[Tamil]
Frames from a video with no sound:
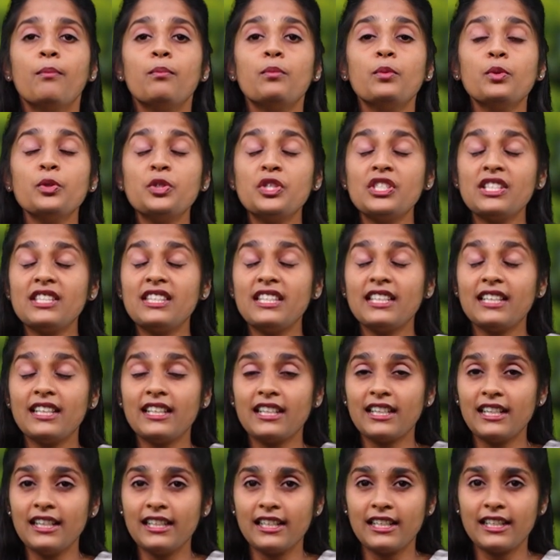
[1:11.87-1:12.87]
மூச்சு
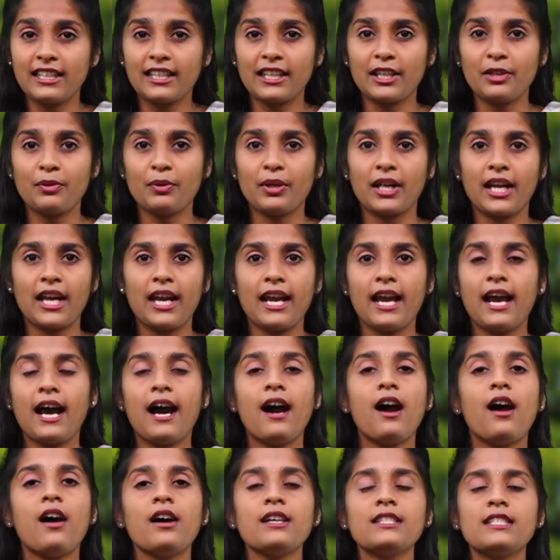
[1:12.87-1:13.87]
திணறல் இருக்கிறவங்க
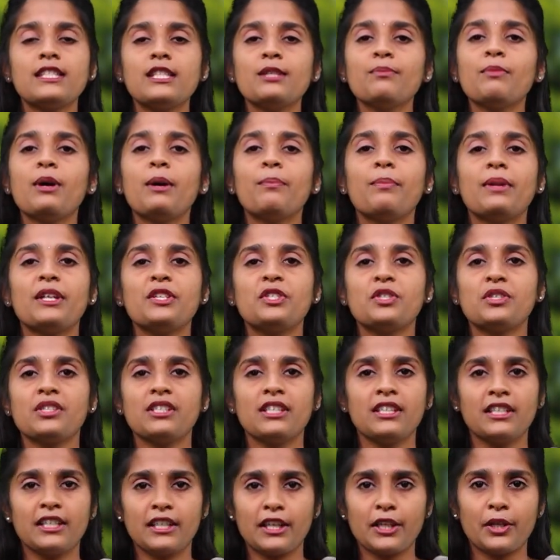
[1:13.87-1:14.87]
ஆஸ்துமா
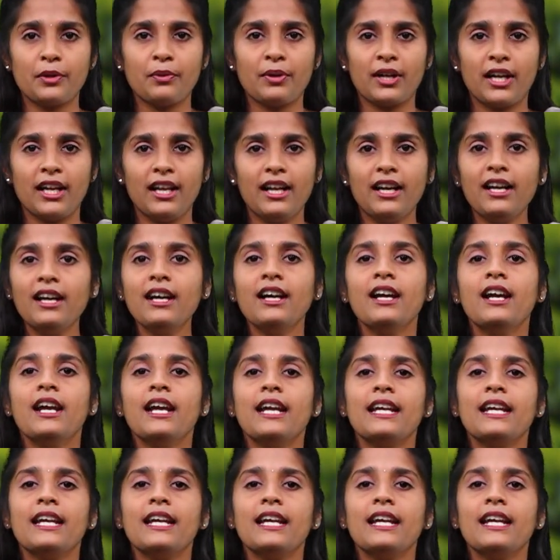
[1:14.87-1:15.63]
பிரச்சனை இருக்கிறவங்களாம்